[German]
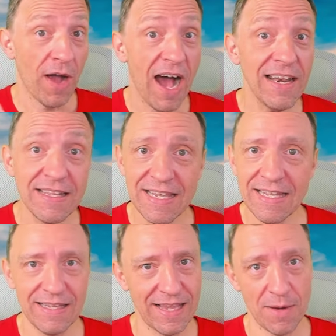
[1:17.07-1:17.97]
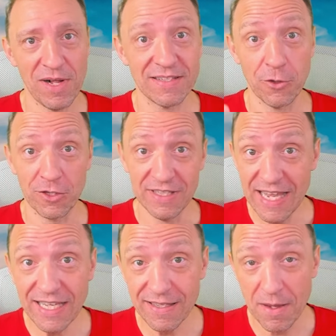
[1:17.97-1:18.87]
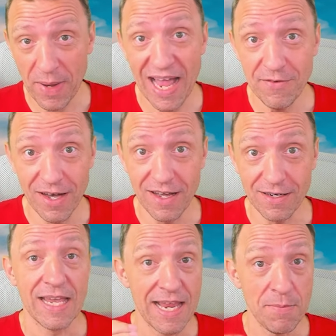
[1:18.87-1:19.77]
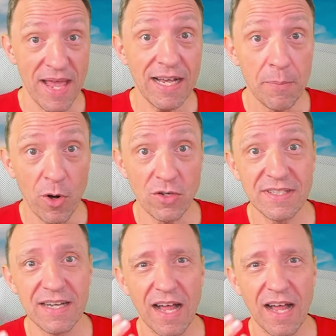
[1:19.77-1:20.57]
Für alle die, die damals noch nicht dabei waren, in Megaboxen